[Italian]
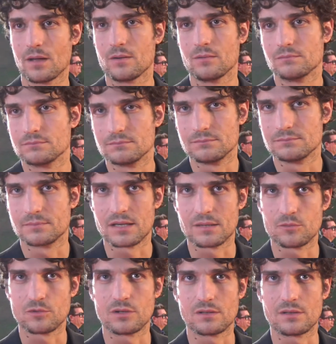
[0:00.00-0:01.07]
è un
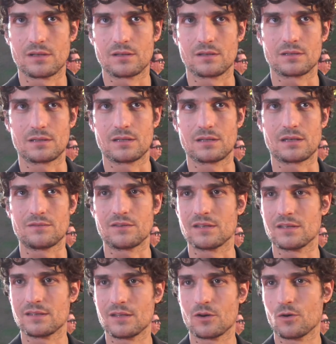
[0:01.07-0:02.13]
premio da, da chi
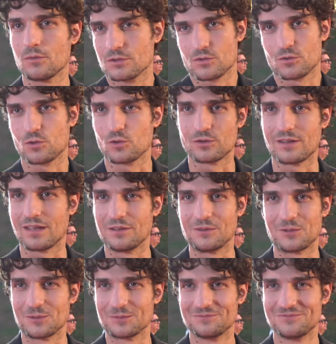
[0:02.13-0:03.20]
viene di Roma e sono
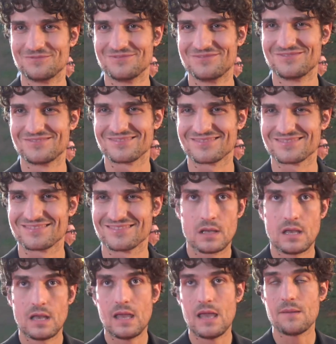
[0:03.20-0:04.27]
contento.
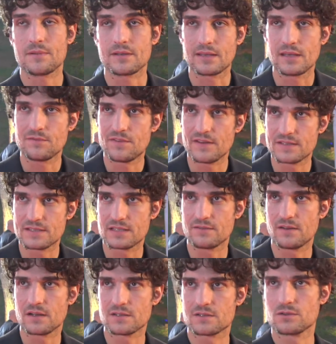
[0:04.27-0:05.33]
Eh, perché i
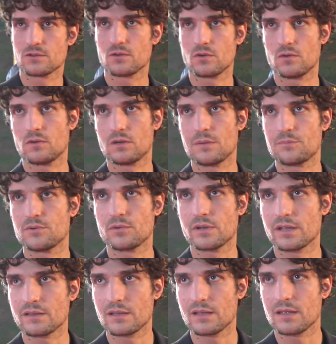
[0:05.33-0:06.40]
festival sono la più
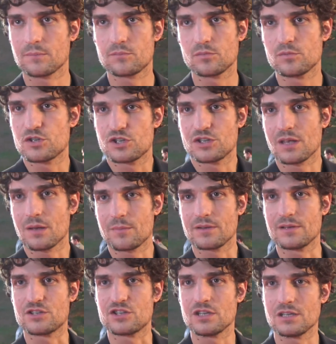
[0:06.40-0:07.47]
grande pubblicità per
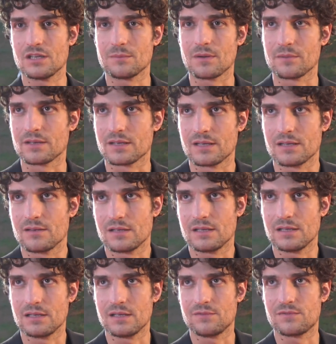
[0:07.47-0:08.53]
il cinema, perché
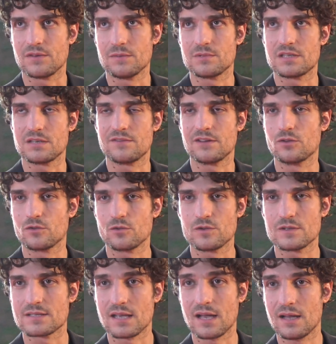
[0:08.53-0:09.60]
i, i film si vedono
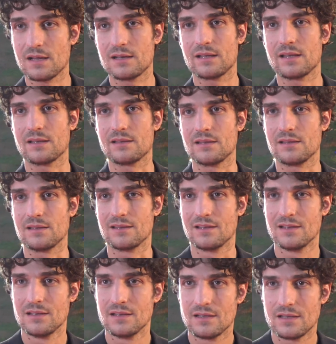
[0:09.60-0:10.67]
in sale, di,
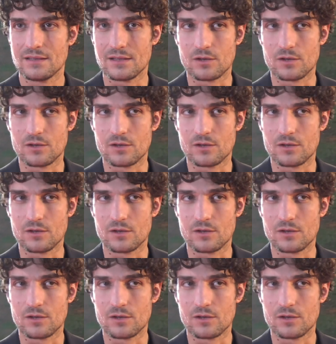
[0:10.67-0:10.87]
di